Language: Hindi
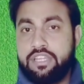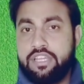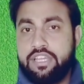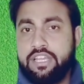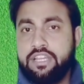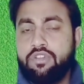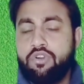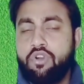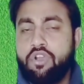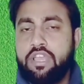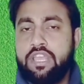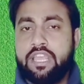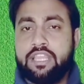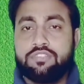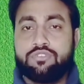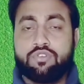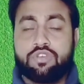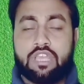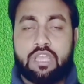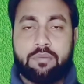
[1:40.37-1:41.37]
डिलीट हो गई
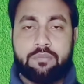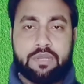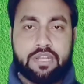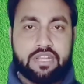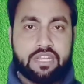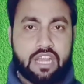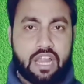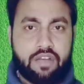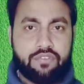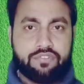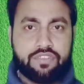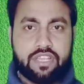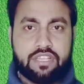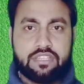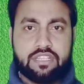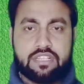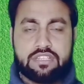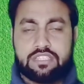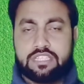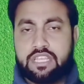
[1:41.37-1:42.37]
हैं जो कि हमने ड्राफ्ट के
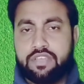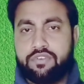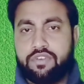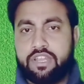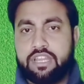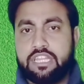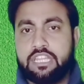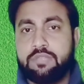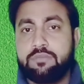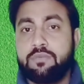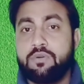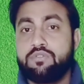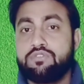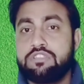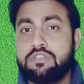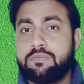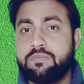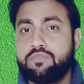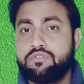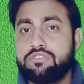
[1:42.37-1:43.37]
अंदर सेव करी थी मैं
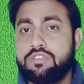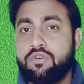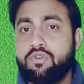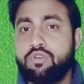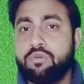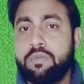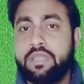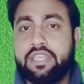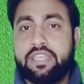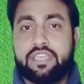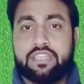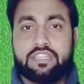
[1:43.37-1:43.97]
उनसे पूछता हूँ कि भाई